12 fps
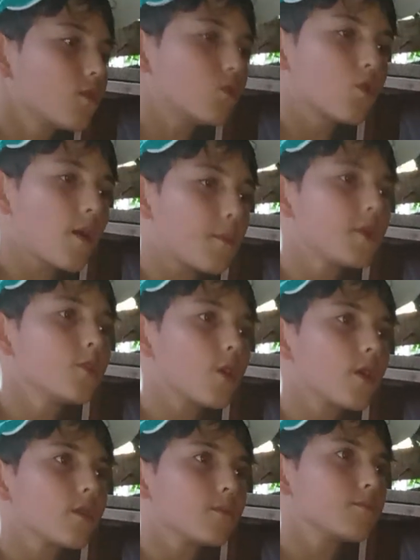Não é
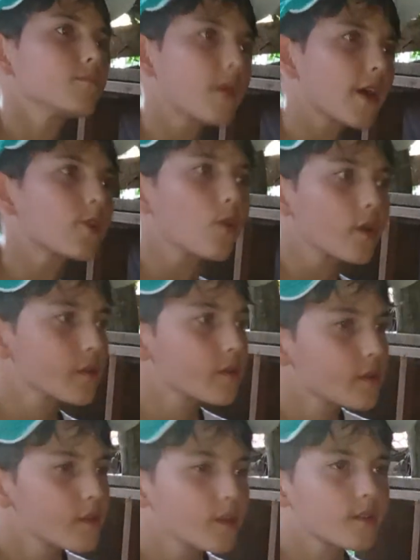melhor, maior.
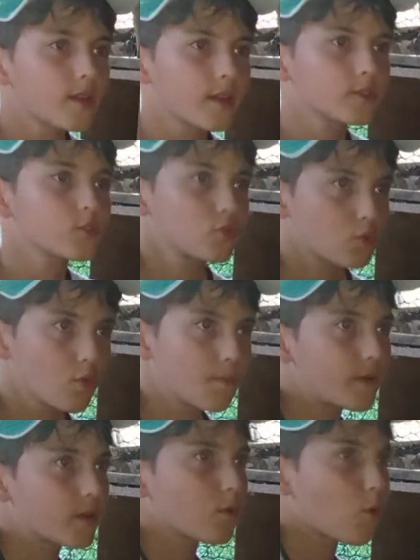Tá?
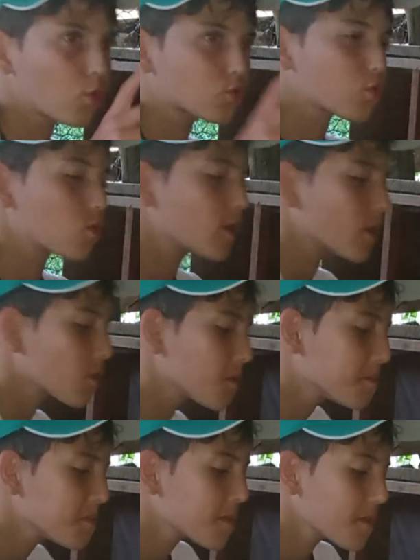Desculpa, outro erro.
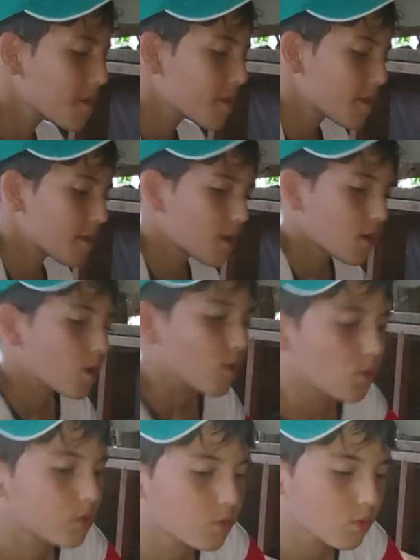
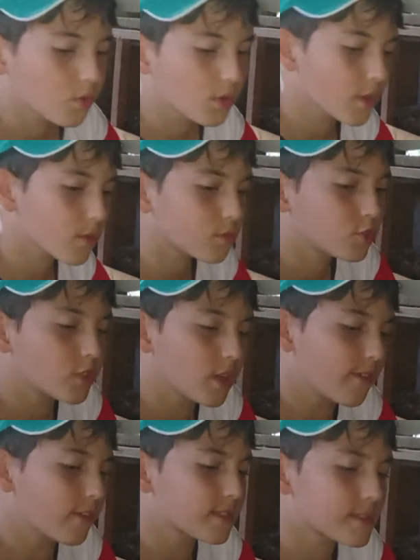Outro erro de
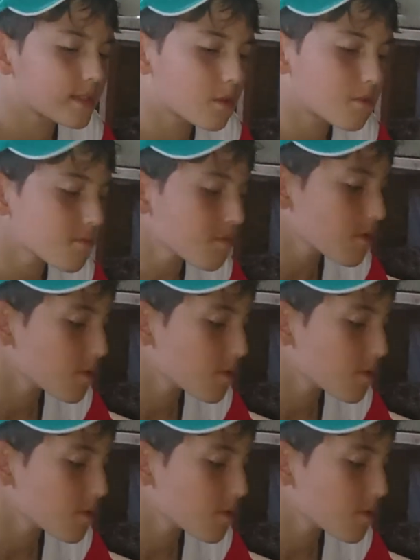gravação.